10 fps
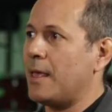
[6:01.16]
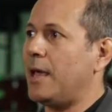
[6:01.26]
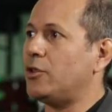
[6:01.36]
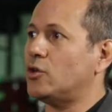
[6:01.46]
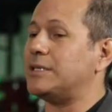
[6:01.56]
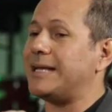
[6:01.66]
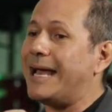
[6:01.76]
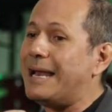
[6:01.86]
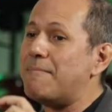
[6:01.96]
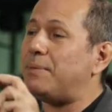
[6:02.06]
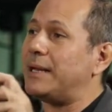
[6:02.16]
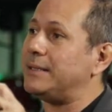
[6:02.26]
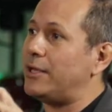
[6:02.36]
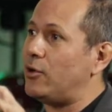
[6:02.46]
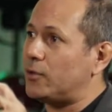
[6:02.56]
Entonces, el
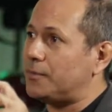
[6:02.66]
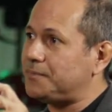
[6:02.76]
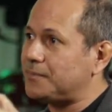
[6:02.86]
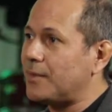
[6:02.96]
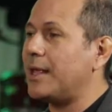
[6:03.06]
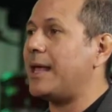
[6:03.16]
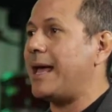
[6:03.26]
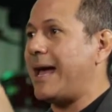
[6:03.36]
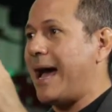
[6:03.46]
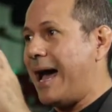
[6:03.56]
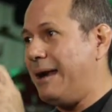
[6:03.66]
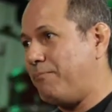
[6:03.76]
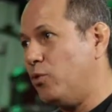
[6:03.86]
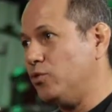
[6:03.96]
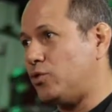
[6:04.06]
emprendedor al
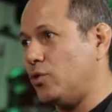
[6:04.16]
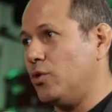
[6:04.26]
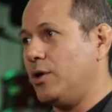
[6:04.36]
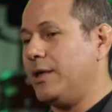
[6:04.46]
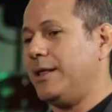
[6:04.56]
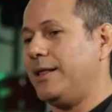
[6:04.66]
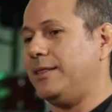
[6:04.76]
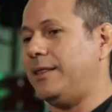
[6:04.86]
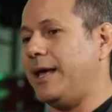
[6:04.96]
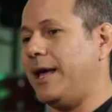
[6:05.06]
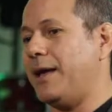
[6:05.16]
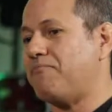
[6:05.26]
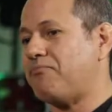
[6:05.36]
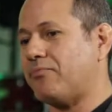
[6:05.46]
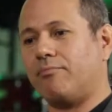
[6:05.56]
punto
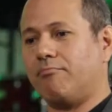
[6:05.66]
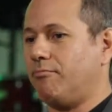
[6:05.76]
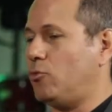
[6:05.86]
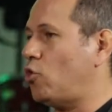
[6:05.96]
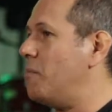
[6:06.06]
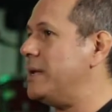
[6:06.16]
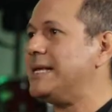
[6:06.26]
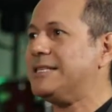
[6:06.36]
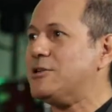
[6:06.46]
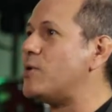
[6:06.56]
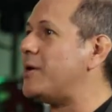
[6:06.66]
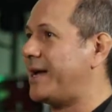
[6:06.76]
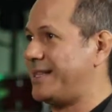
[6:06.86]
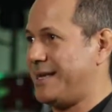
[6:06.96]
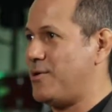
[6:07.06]
de
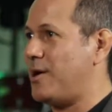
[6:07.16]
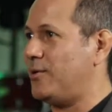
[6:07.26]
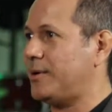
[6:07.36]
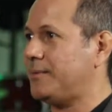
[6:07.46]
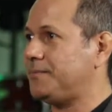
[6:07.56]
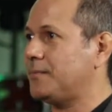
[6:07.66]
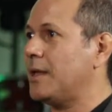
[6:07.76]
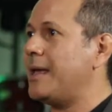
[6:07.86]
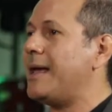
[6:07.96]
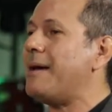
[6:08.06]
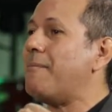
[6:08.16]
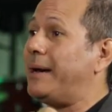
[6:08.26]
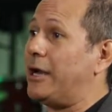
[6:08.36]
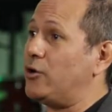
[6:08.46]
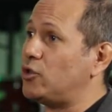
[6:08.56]
2019 que estamos ahora,
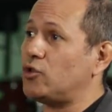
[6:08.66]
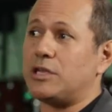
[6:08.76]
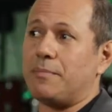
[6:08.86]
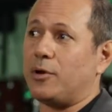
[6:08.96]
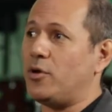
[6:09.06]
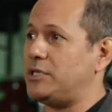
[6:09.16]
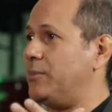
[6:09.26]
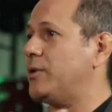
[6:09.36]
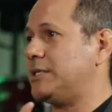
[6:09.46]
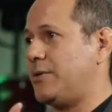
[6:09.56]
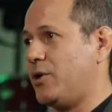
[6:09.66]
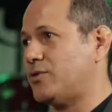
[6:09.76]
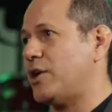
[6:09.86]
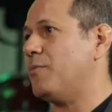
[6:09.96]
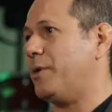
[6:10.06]
para nosotros siempre lo decimos de hace
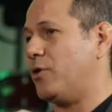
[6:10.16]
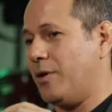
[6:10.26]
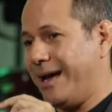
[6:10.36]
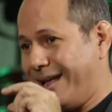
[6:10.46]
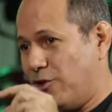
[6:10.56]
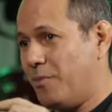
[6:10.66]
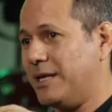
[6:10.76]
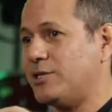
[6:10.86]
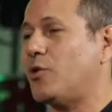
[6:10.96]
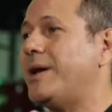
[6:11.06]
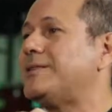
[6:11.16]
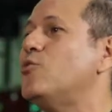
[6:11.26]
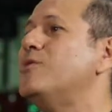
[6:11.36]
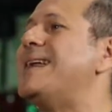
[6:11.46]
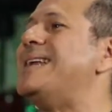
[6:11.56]
varios años, pero en el 2019 es
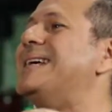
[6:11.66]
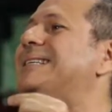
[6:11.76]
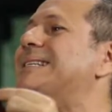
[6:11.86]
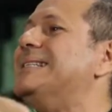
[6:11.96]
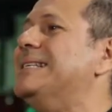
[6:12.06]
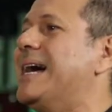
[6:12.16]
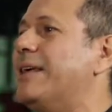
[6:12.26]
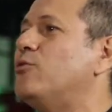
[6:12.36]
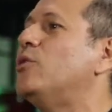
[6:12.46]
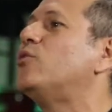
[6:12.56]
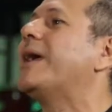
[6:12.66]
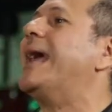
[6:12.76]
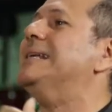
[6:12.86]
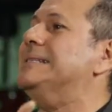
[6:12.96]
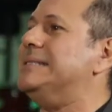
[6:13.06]
una necesidad, es una
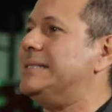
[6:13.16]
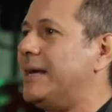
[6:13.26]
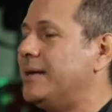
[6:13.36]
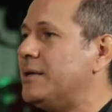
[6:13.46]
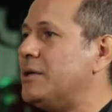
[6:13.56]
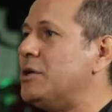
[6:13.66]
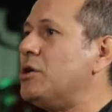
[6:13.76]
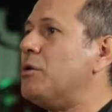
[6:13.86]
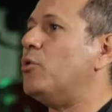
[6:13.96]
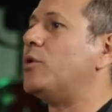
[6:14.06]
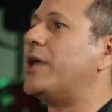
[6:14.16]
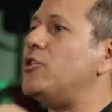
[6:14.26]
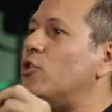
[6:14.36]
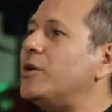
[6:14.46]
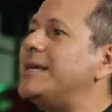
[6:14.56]
urgencia, porque
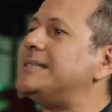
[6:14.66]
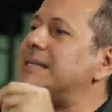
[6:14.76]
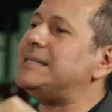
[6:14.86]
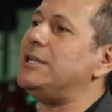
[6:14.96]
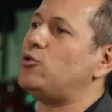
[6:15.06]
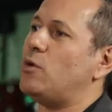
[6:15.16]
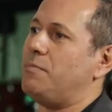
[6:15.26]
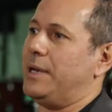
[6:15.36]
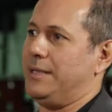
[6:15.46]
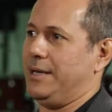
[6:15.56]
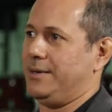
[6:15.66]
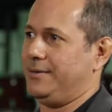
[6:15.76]
yo necesito emprender,